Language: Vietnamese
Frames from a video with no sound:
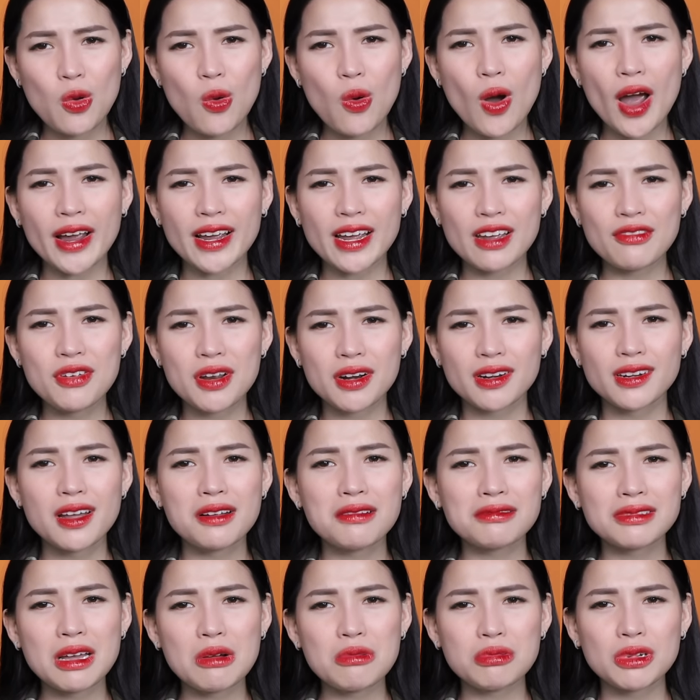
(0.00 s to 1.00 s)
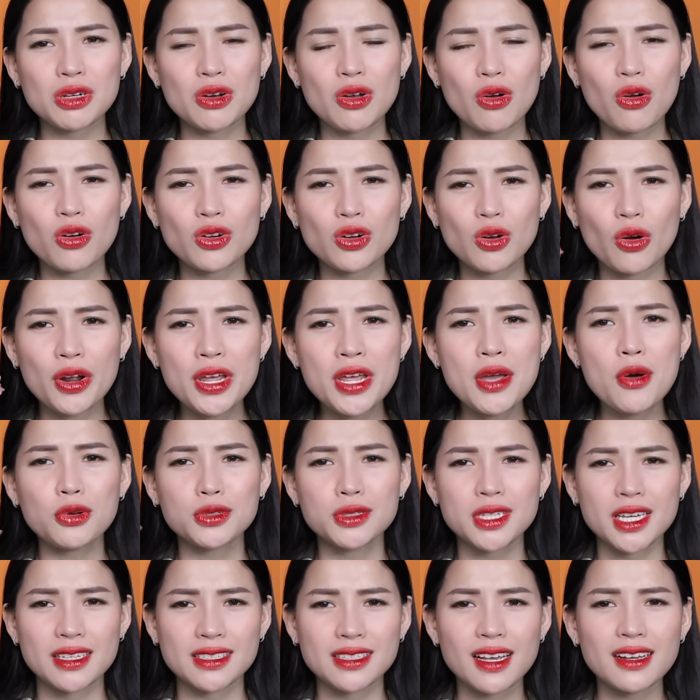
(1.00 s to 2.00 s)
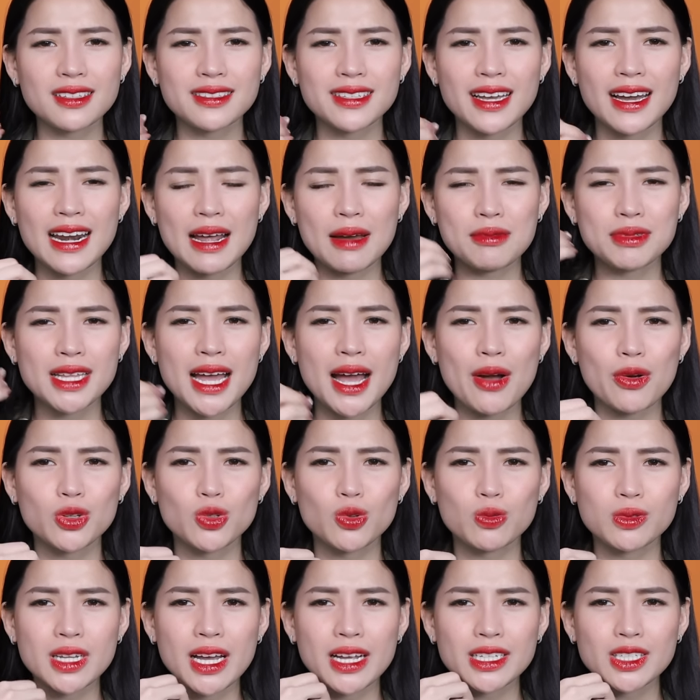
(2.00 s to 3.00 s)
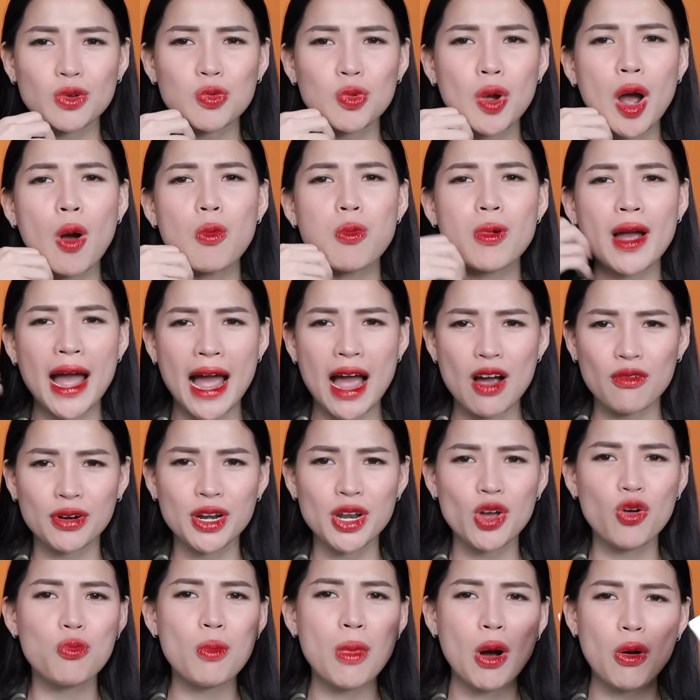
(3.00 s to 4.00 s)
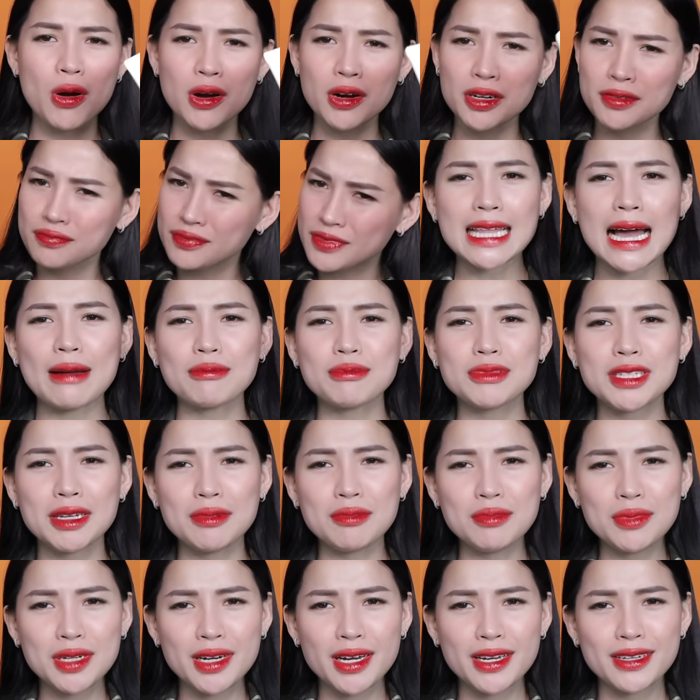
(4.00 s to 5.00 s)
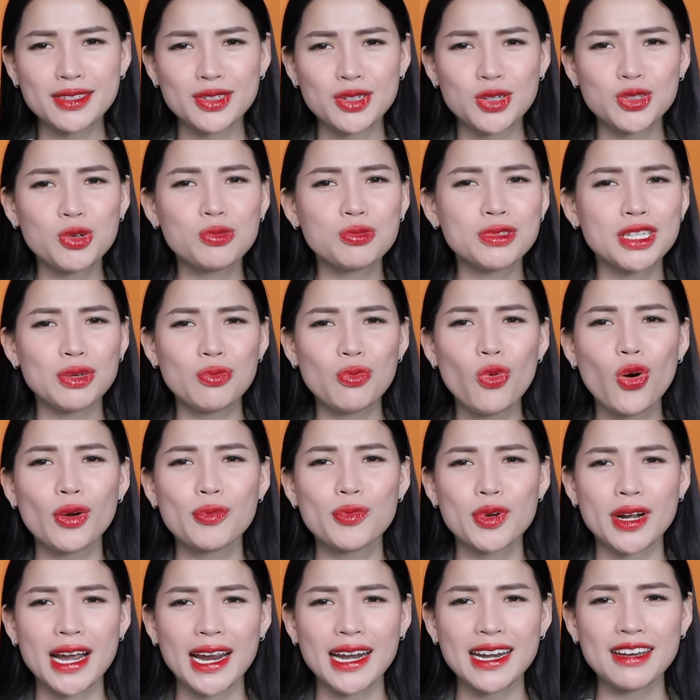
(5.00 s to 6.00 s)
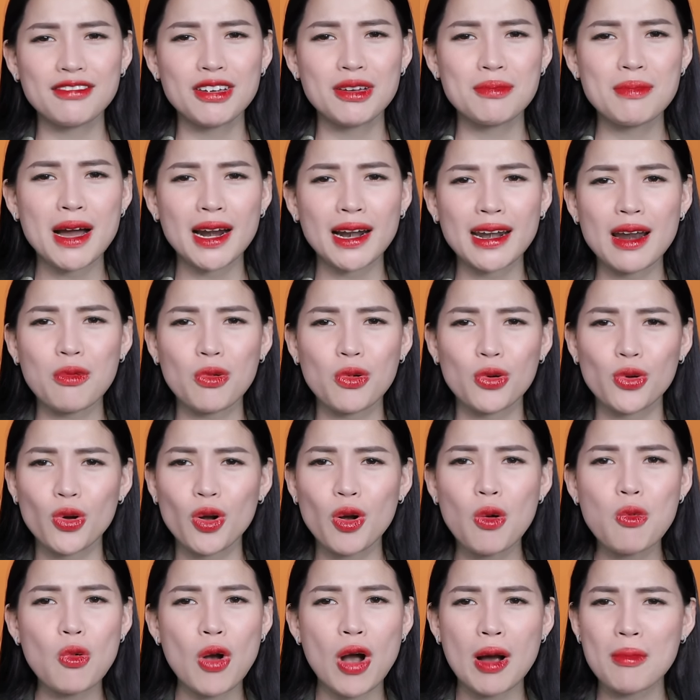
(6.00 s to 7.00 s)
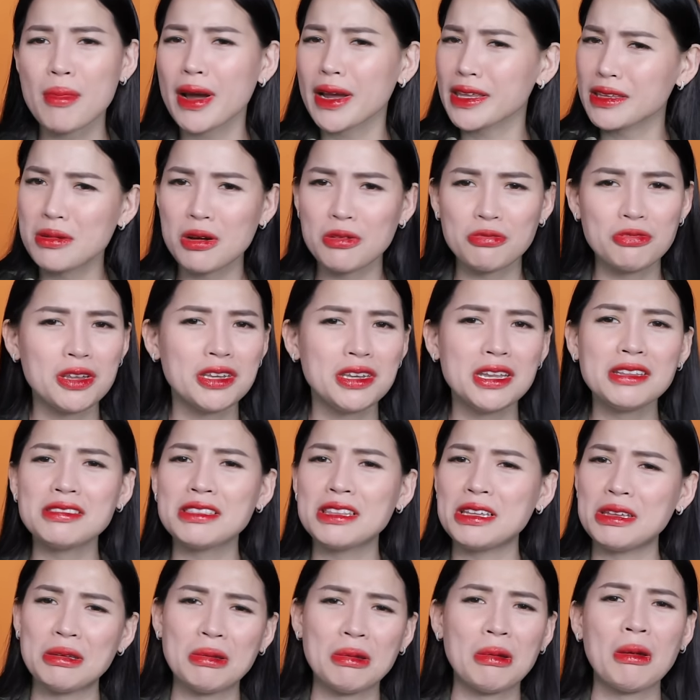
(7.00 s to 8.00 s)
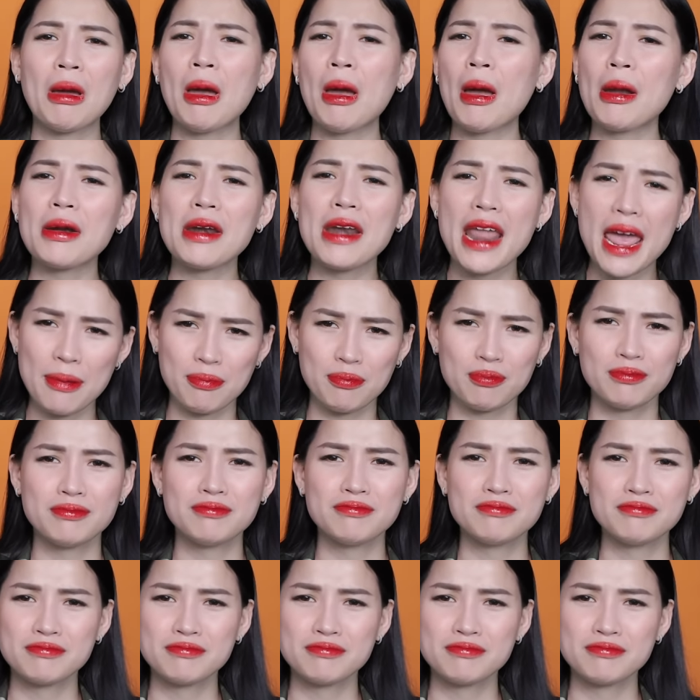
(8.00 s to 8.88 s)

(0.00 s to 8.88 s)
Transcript: ngoài cái việc nâng tông thì nó còn có hiệu chỉnh sắc da, làm da của chúng ta trông hồng hào và đều màu hơn. 8/10. Nói chung chỉ buồn một cái là về màng lọc của nó không quá mạnh nhưng mà finish thì đẹp.